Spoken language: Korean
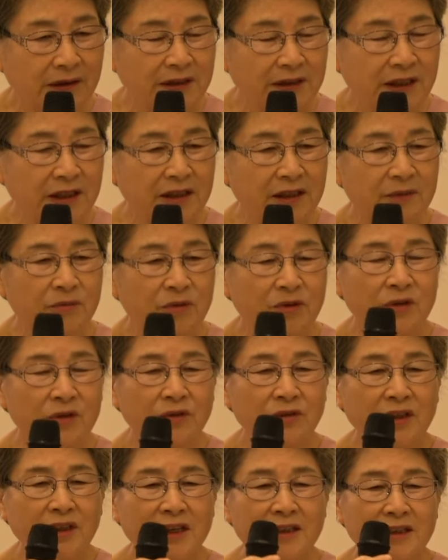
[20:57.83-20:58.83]

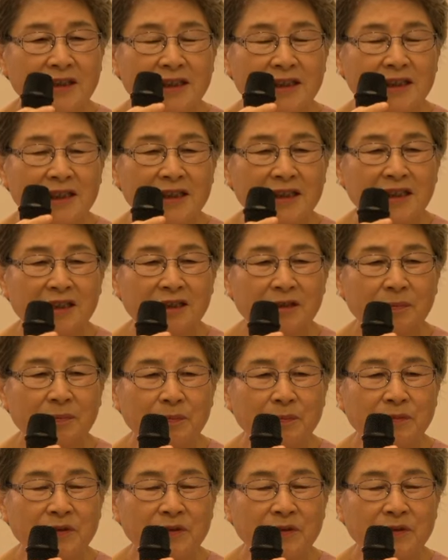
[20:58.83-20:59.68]
재림운동 당시에 실,